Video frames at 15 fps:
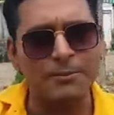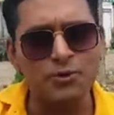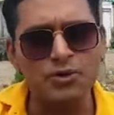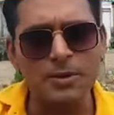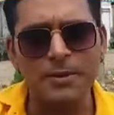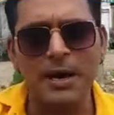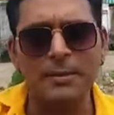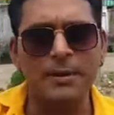
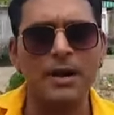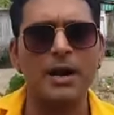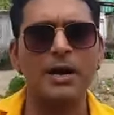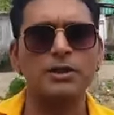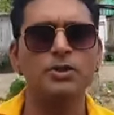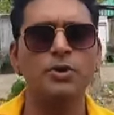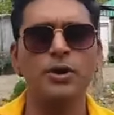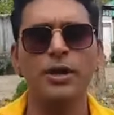साबुन से बार
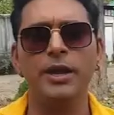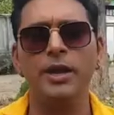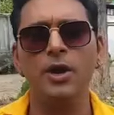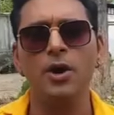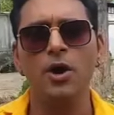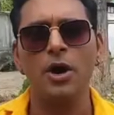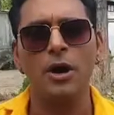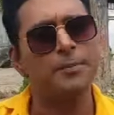बार हाथ
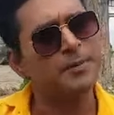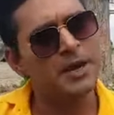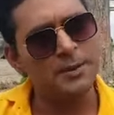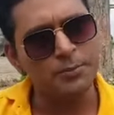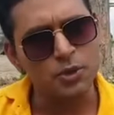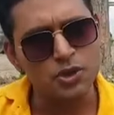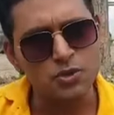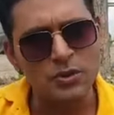धोएं
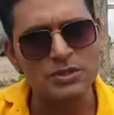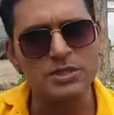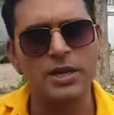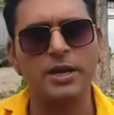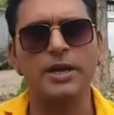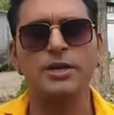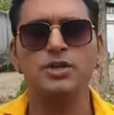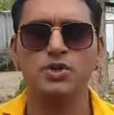अपने आप को
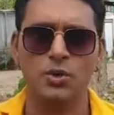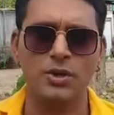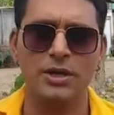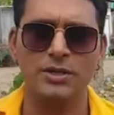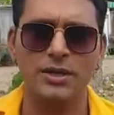स्वस्थ रखें